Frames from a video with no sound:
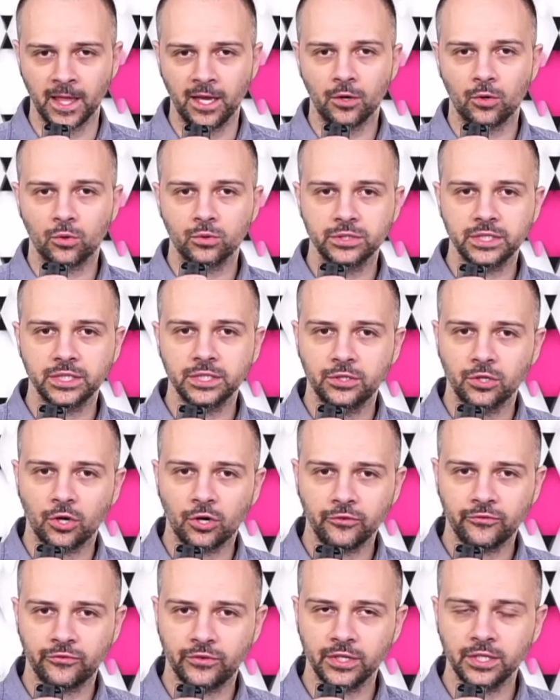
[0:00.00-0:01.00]
Und ich
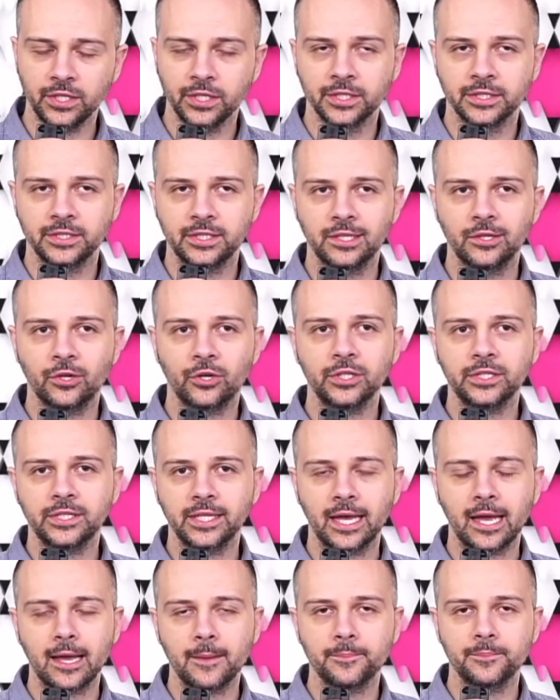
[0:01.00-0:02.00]
hoffe, die
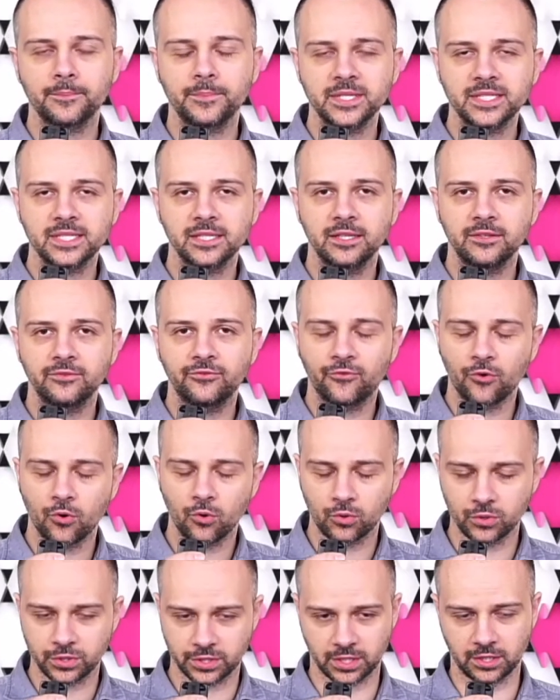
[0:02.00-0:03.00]
Leute haben ein bisschen den
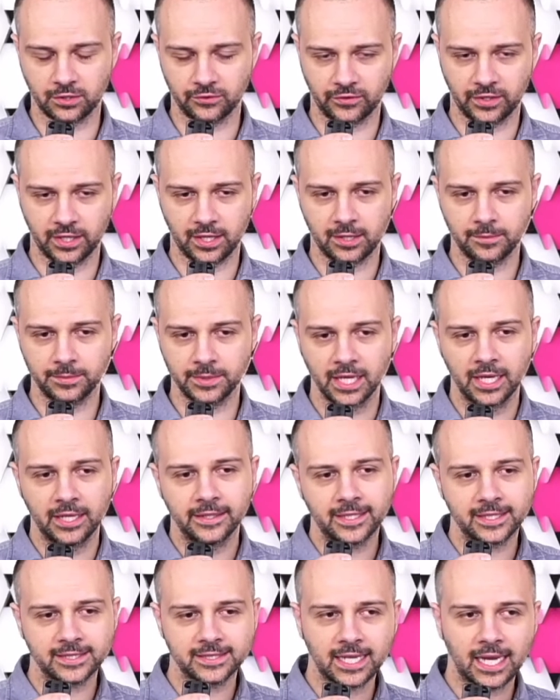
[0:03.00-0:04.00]
Fokus drauf gehabt,
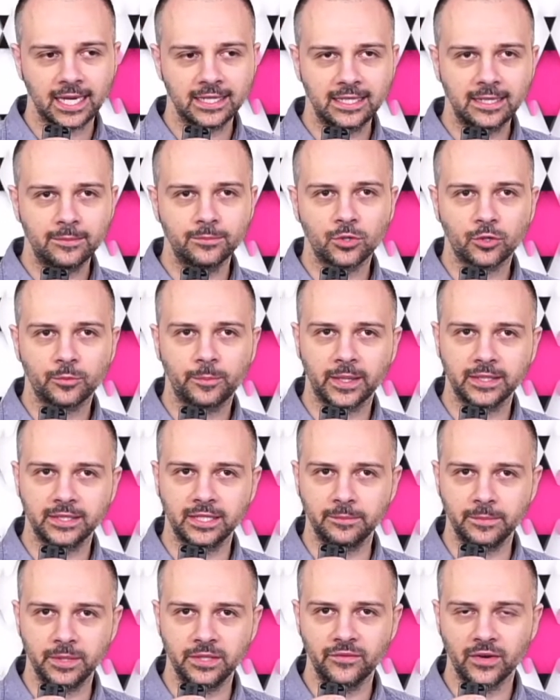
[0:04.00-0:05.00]
dass gerade eben noch
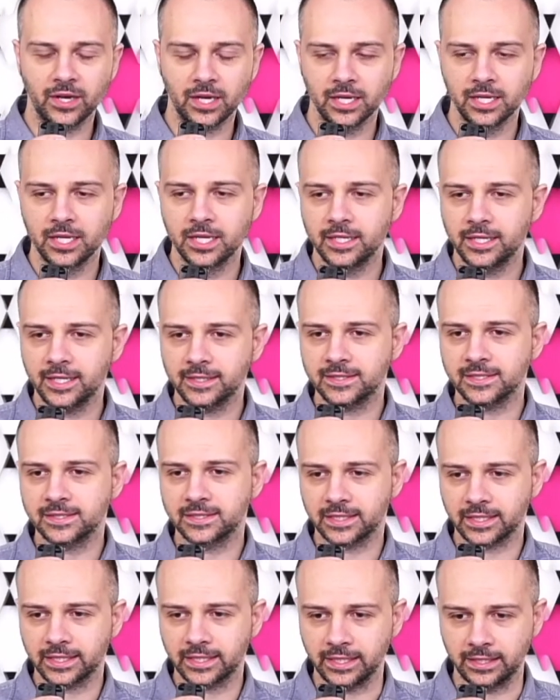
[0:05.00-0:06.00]
Pandemie war, jetzt ist
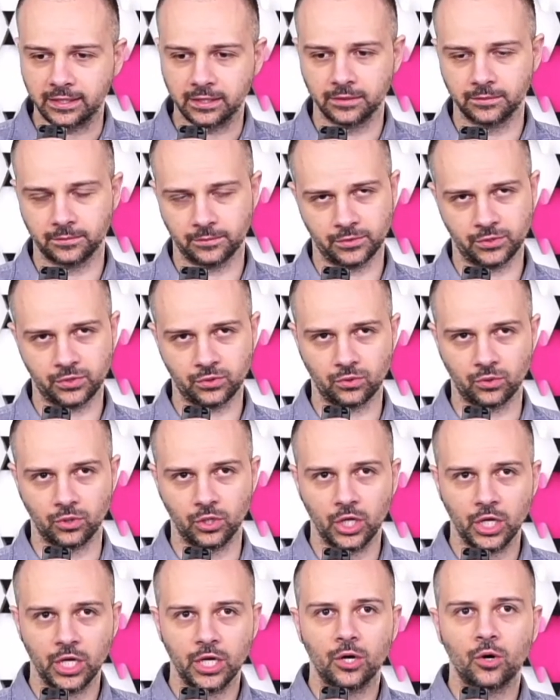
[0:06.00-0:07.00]
Krieg. So.
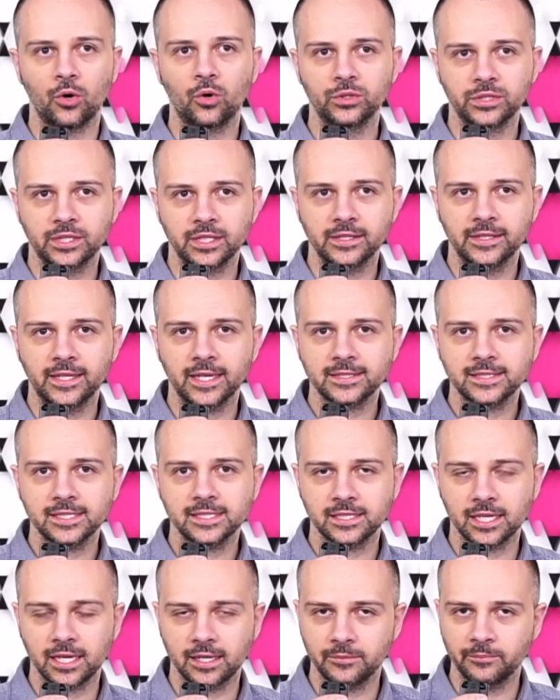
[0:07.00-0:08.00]
Und das
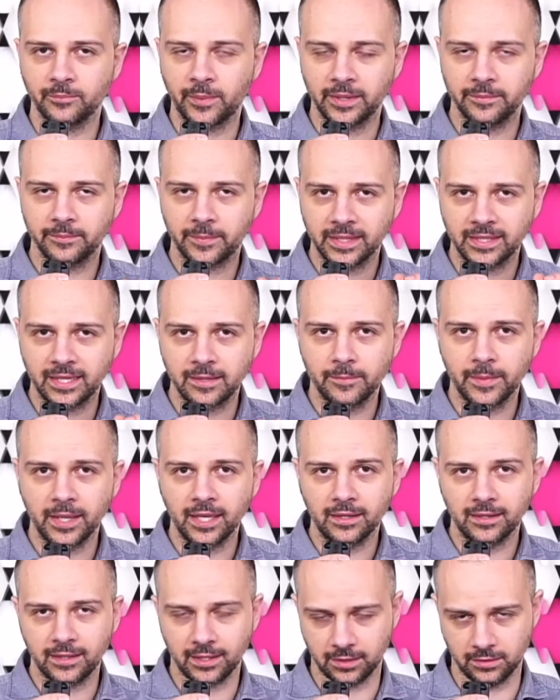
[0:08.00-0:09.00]
ist bei, bei den
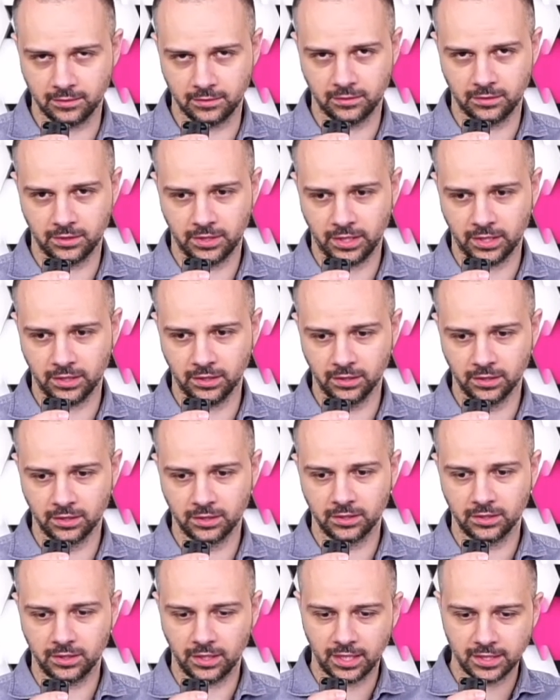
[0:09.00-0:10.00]
Medien, ja,
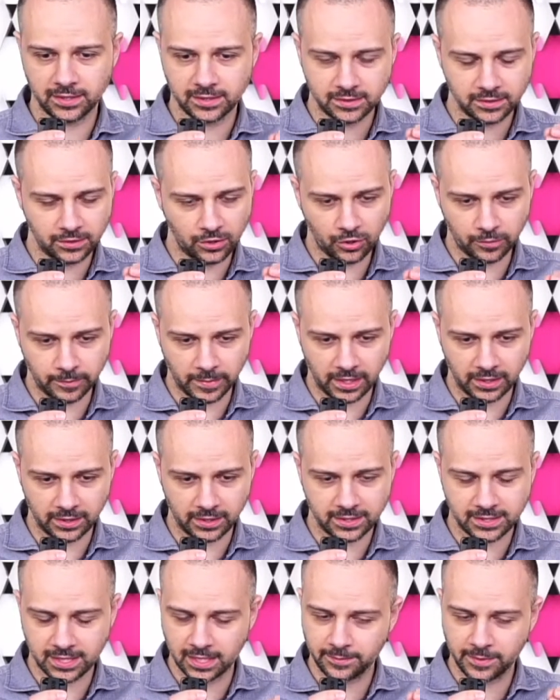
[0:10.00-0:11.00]
äh, nochmal,
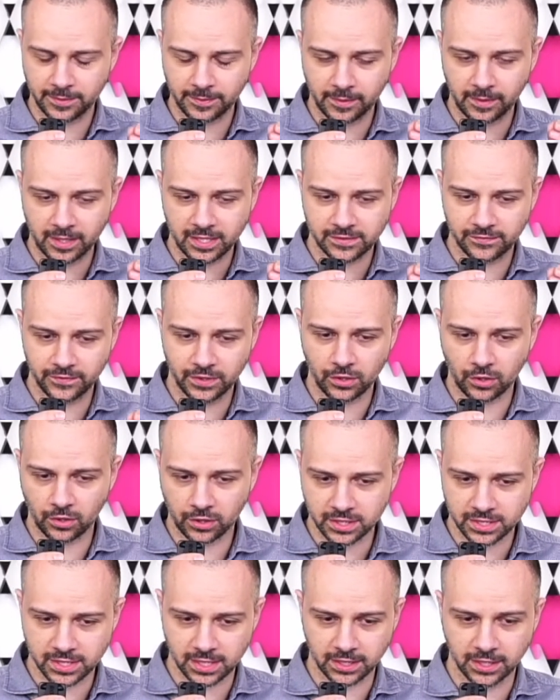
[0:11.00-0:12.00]
das habe ich beim letzten Video auch
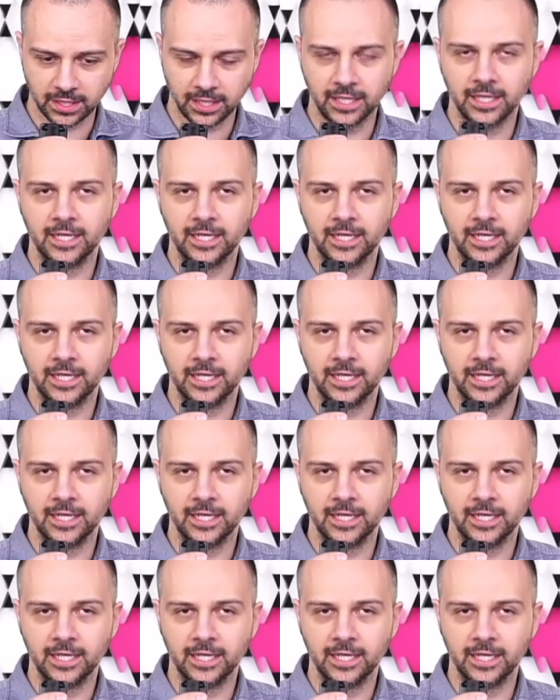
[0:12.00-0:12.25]
gesagt